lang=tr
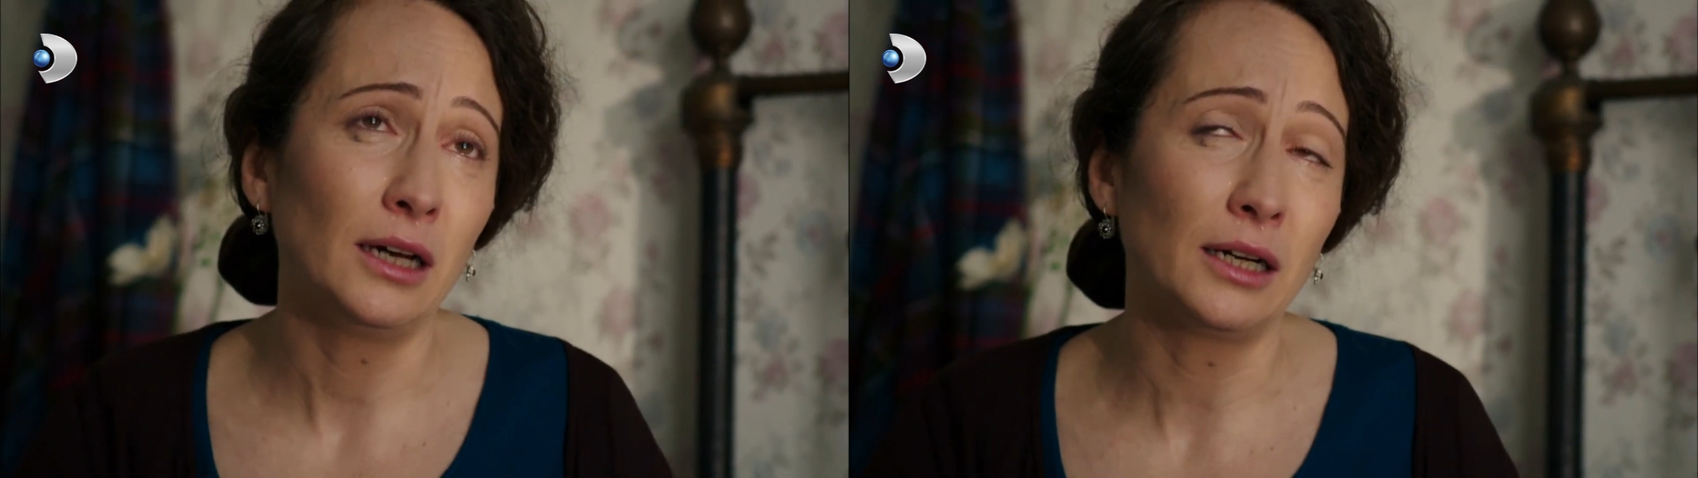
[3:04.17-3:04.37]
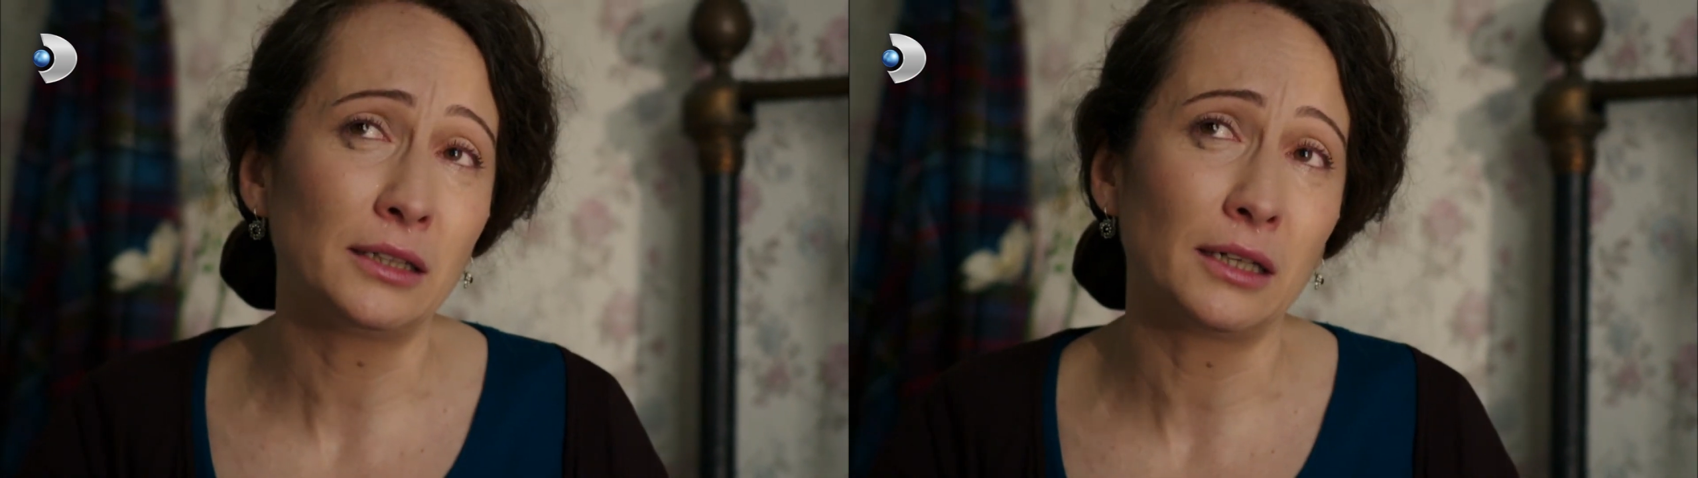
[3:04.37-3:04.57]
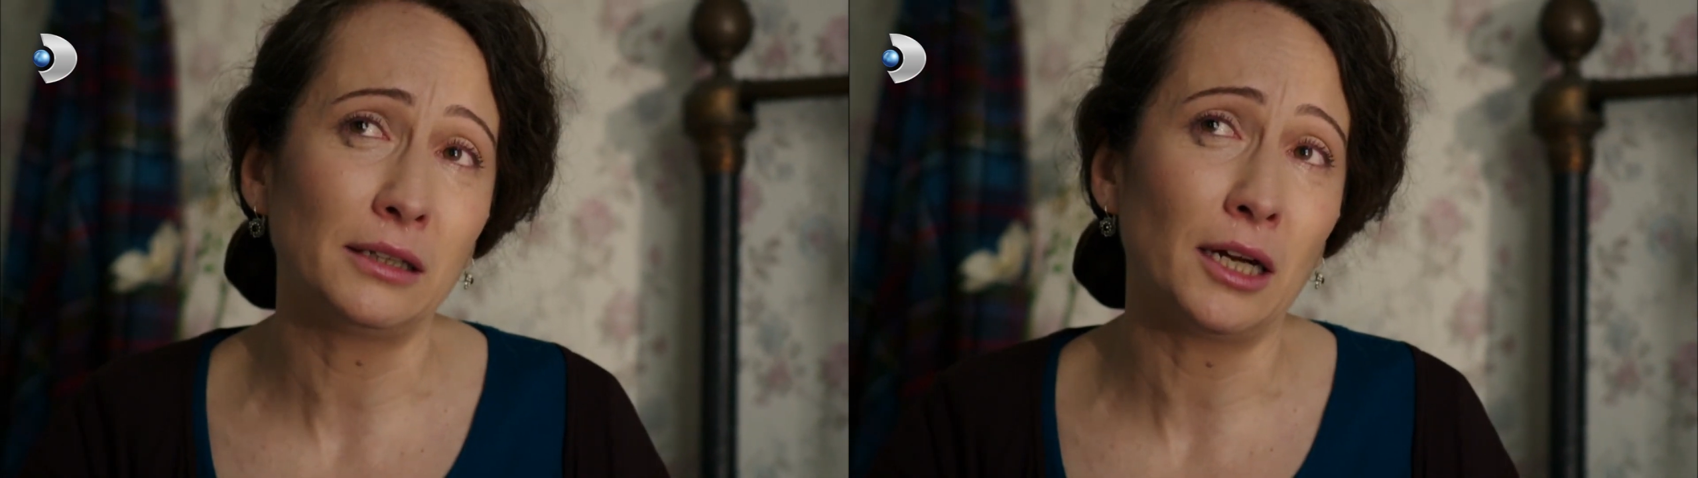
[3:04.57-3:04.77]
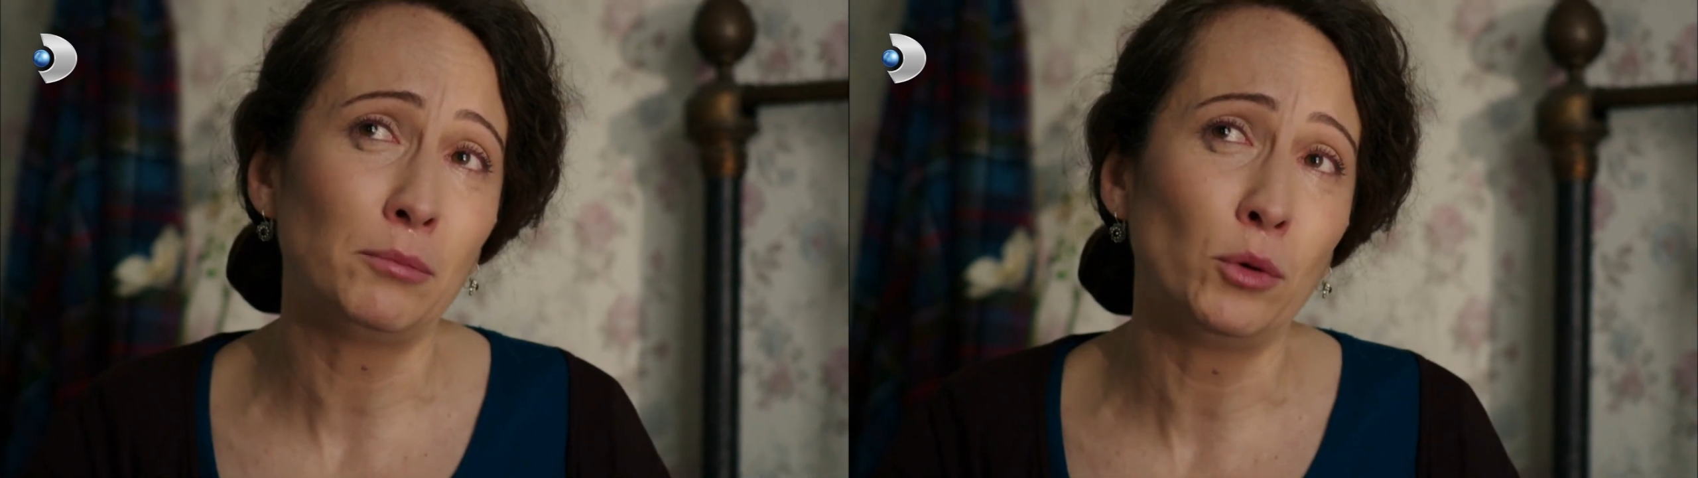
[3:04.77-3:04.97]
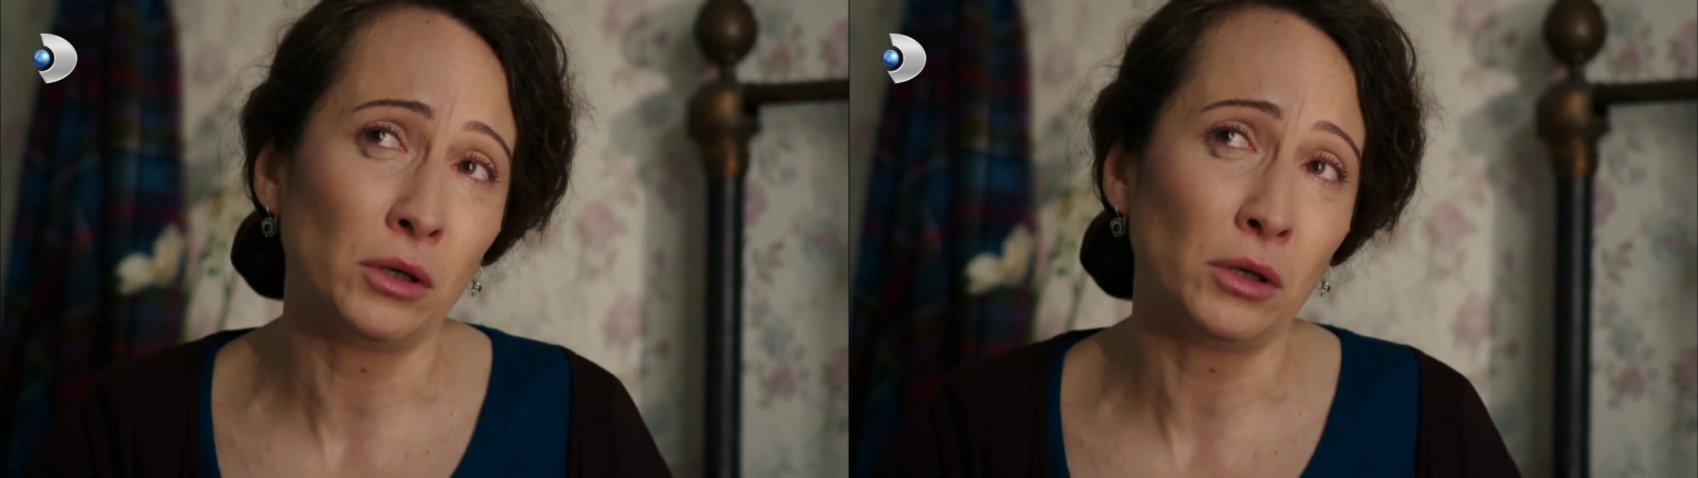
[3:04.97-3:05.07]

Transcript: erkekler